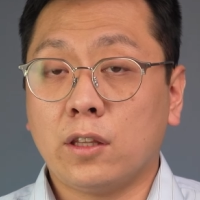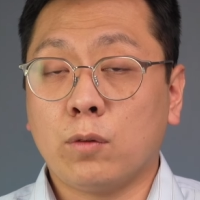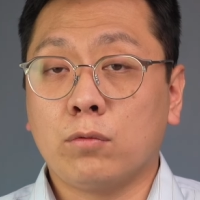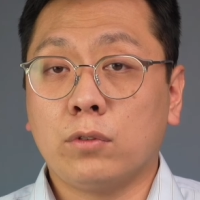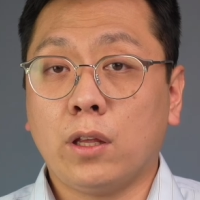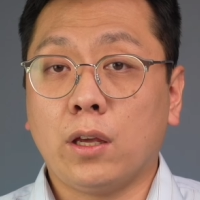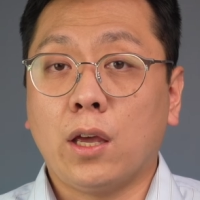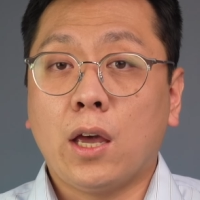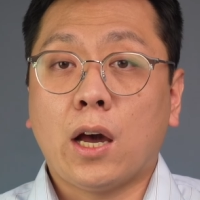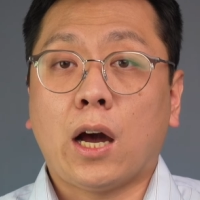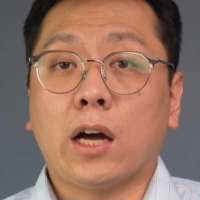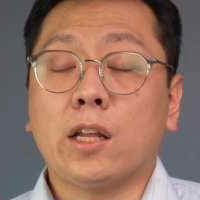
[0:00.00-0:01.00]
때문에
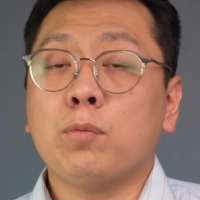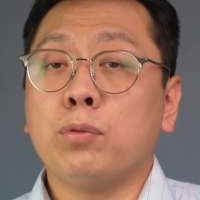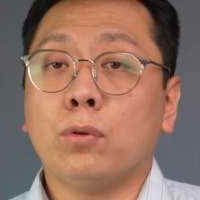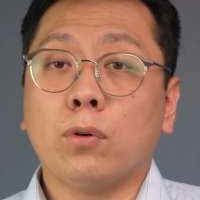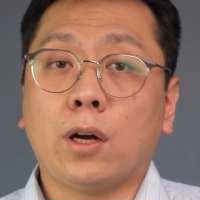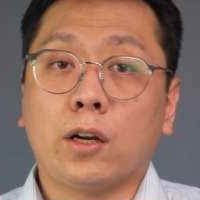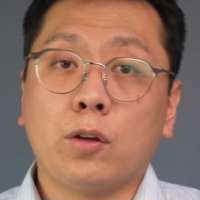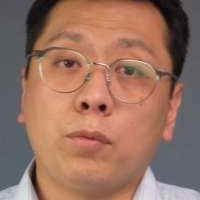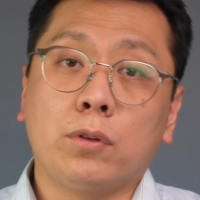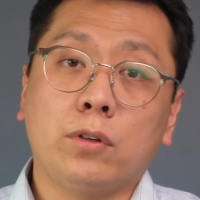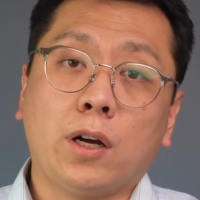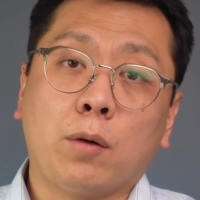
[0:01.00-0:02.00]
RF로
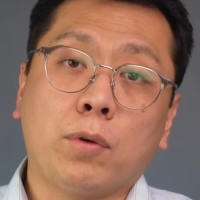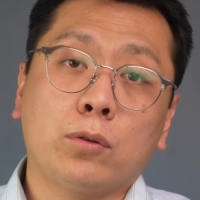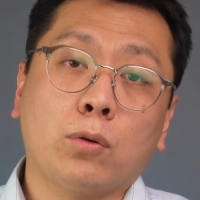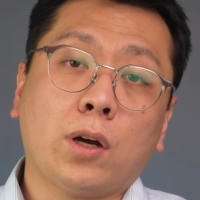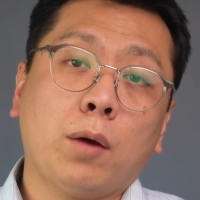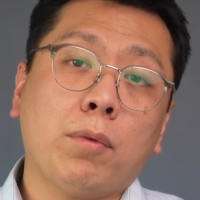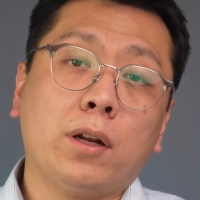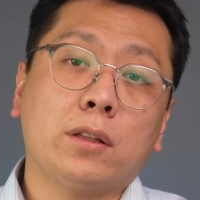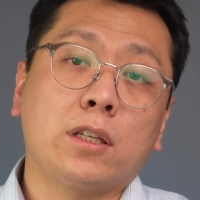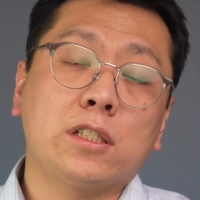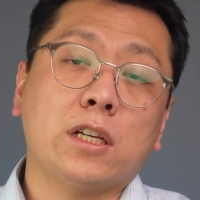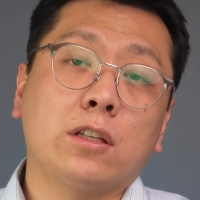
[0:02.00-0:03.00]
가려면요 아마도 카메라
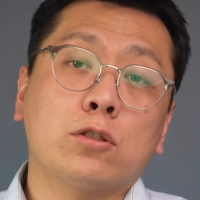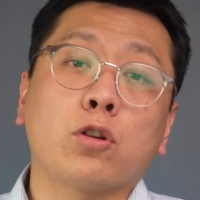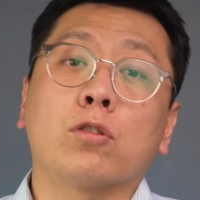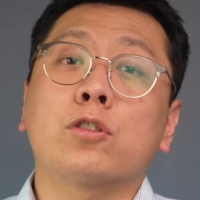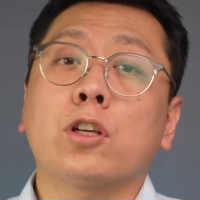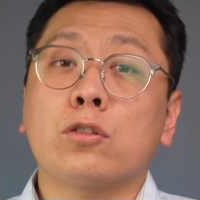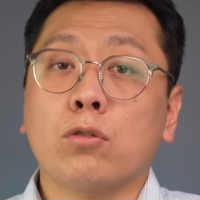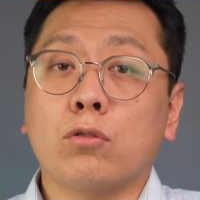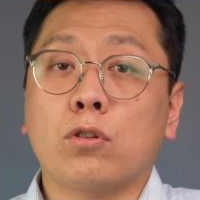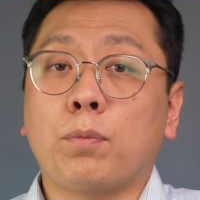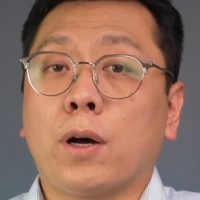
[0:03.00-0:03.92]
디자인을 전체적으로